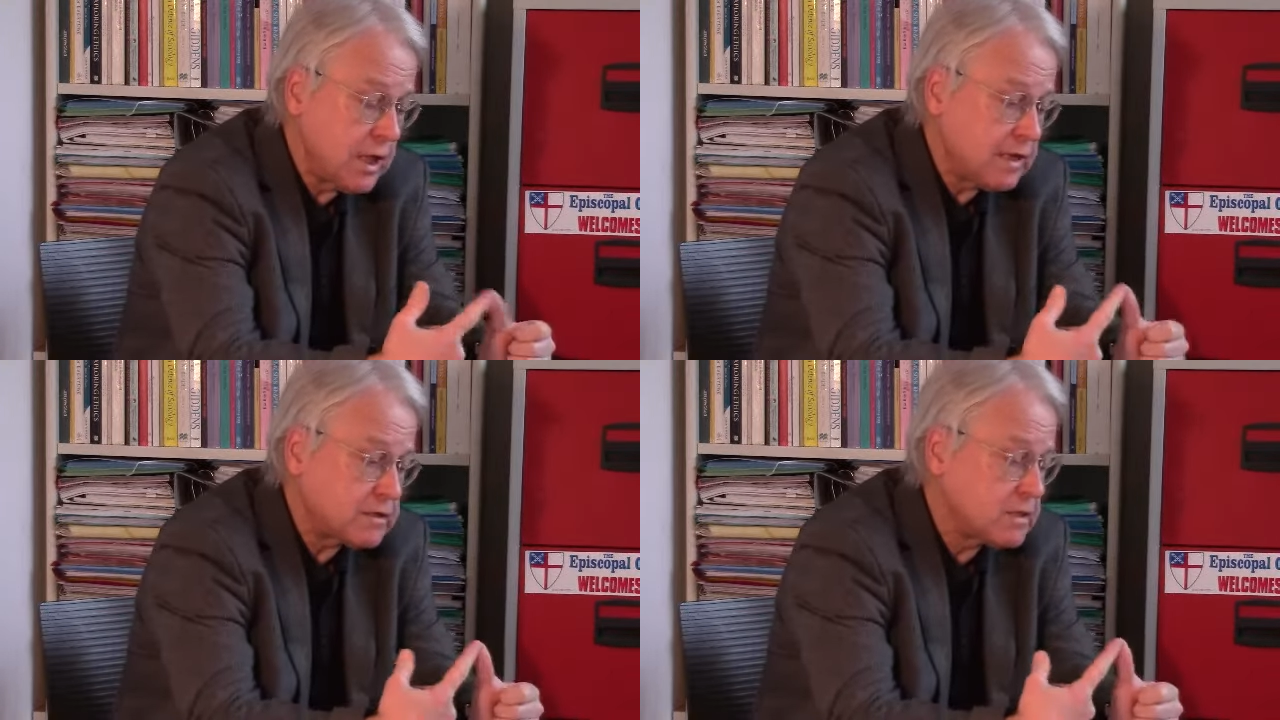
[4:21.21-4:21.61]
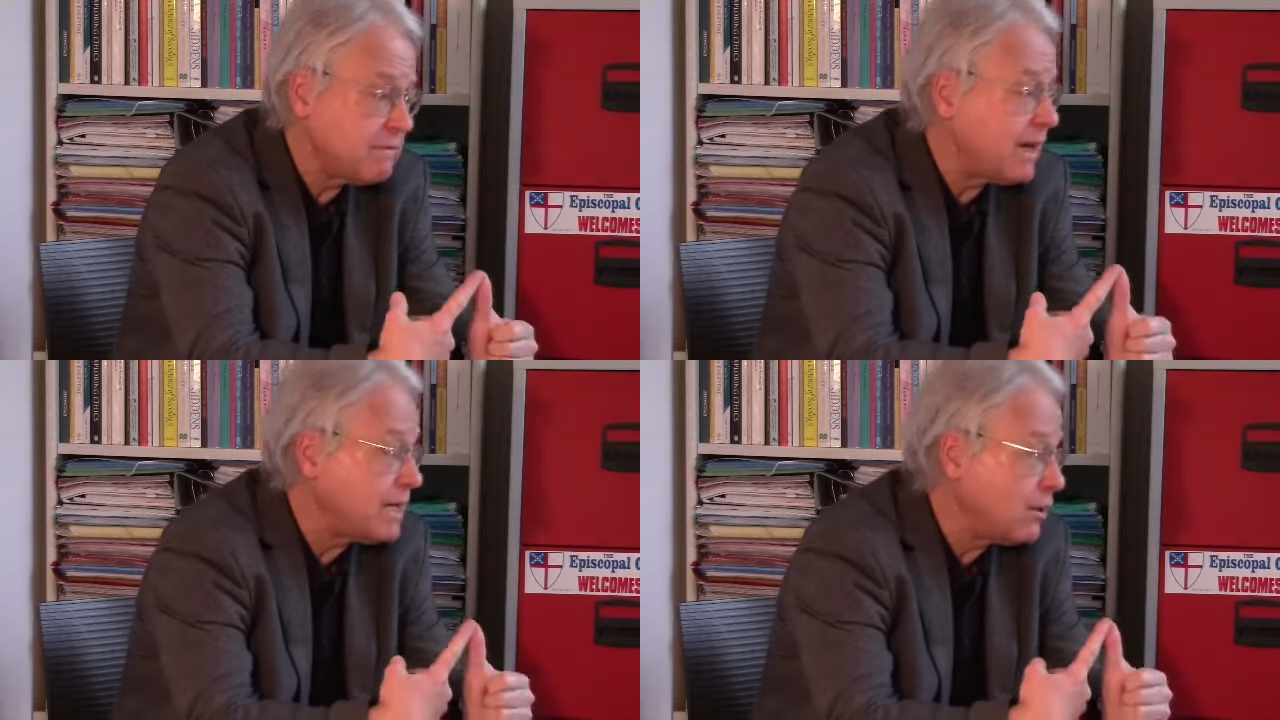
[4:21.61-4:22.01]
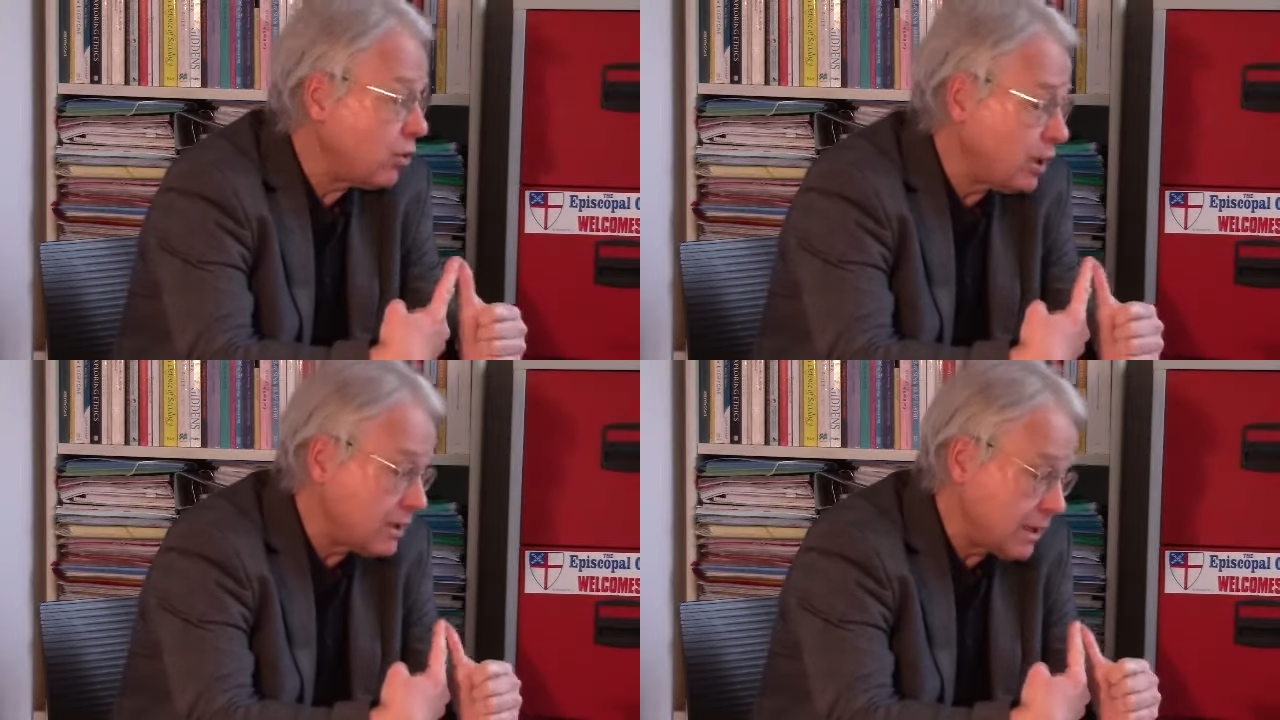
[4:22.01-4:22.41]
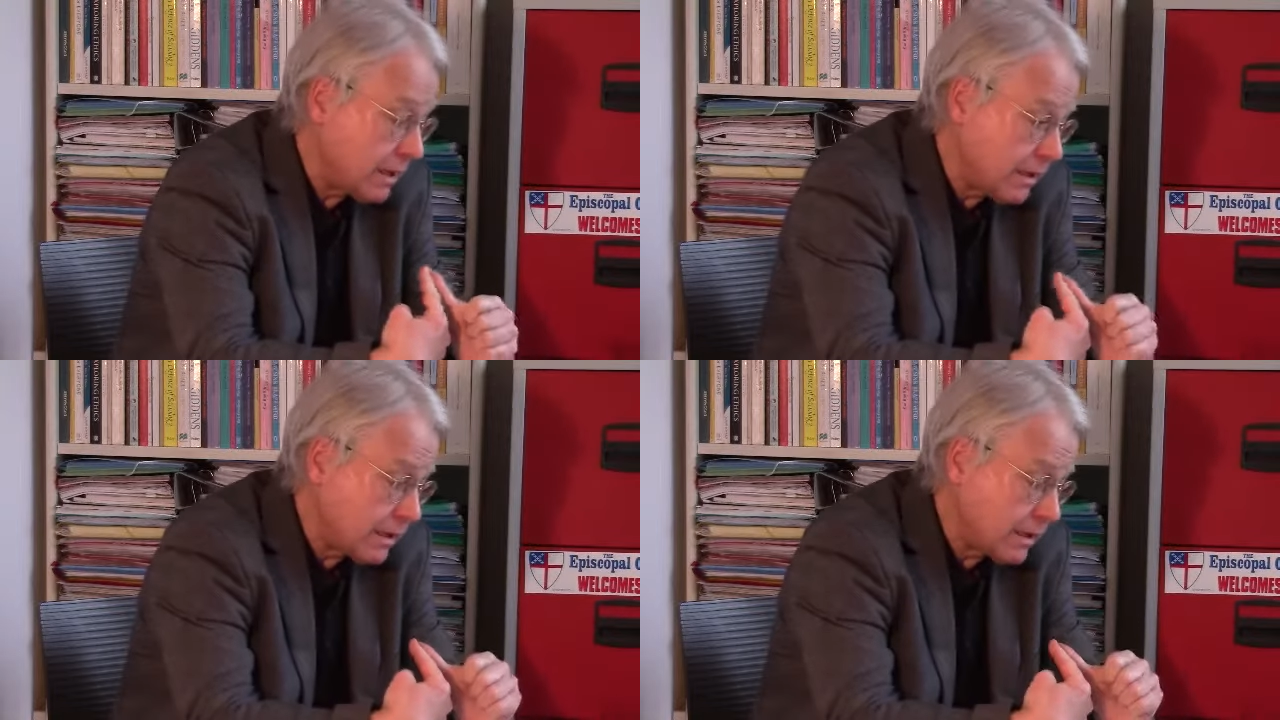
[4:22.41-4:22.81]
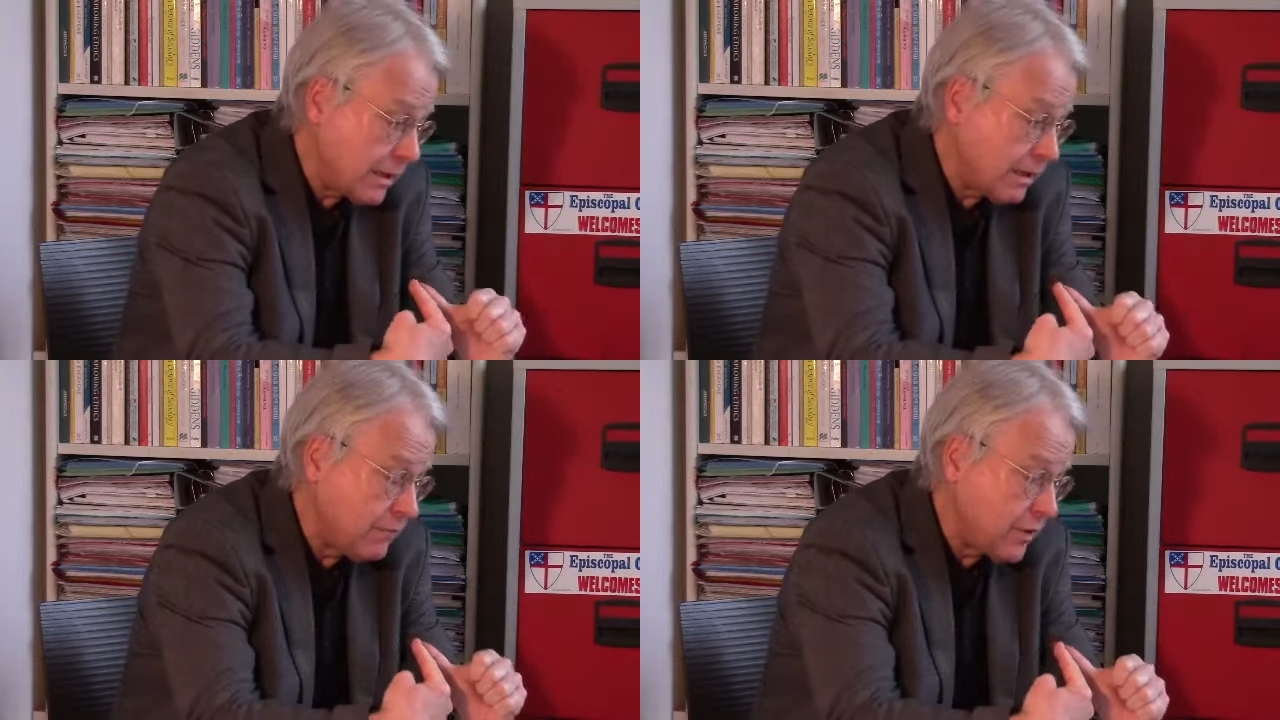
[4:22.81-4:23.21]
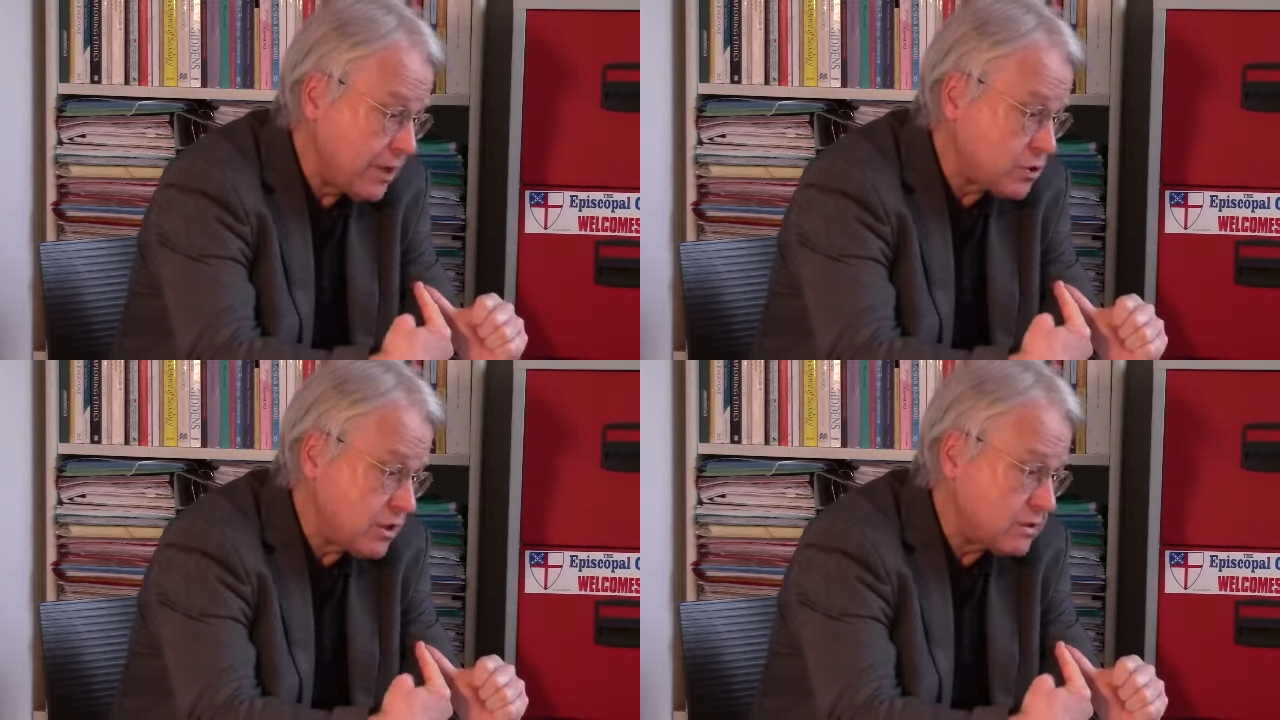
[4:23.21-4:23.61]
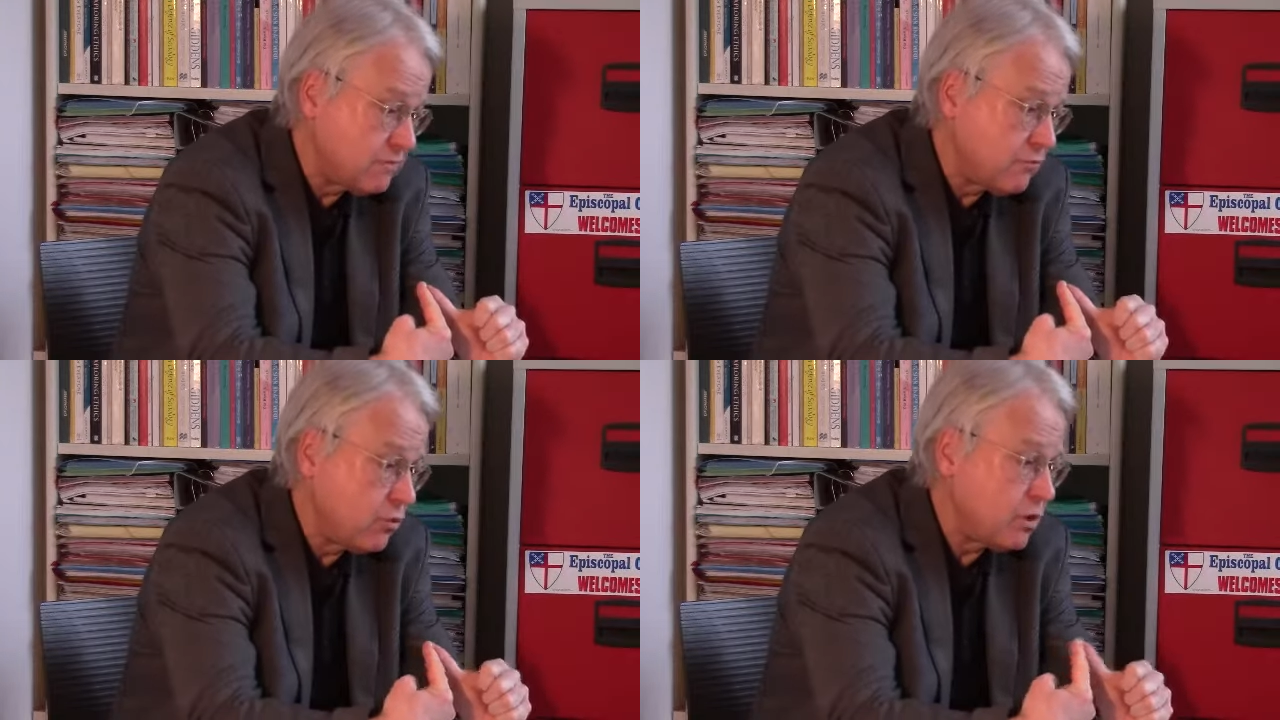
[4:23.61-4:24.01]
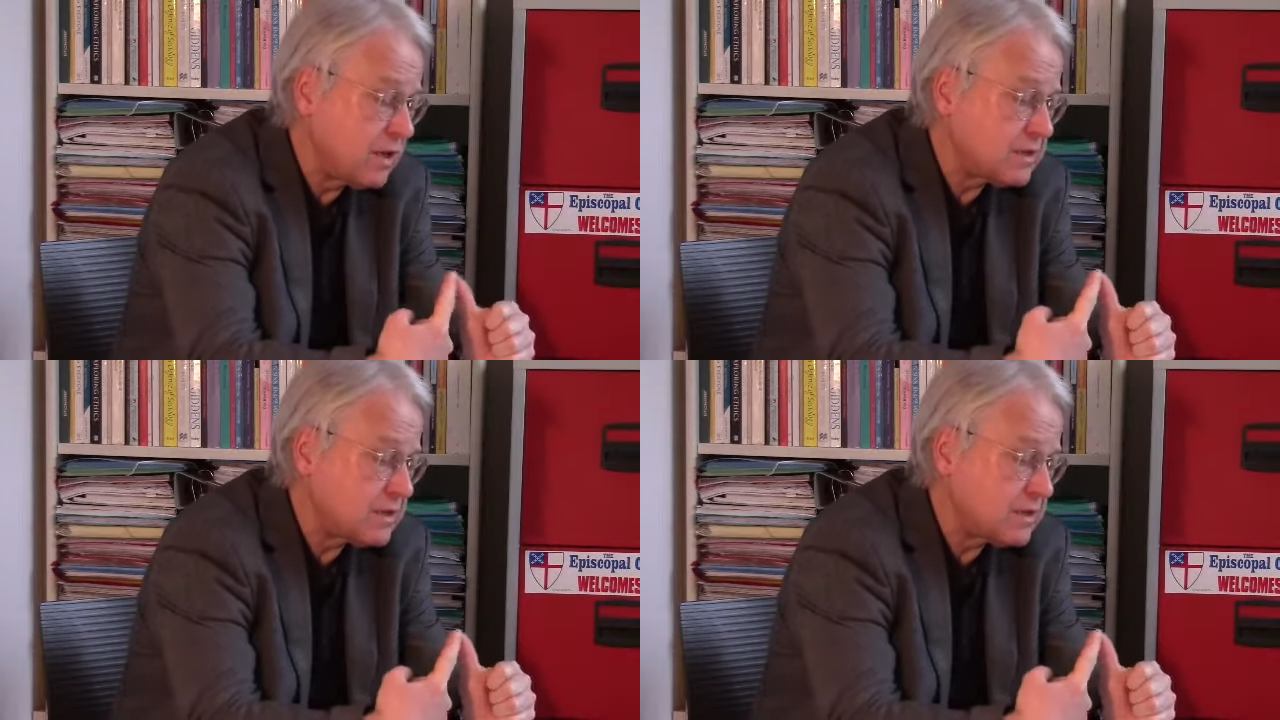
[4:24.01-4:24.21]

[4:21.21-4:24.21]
Erstens, weil die Leute halt kein Fleisch essen wollen,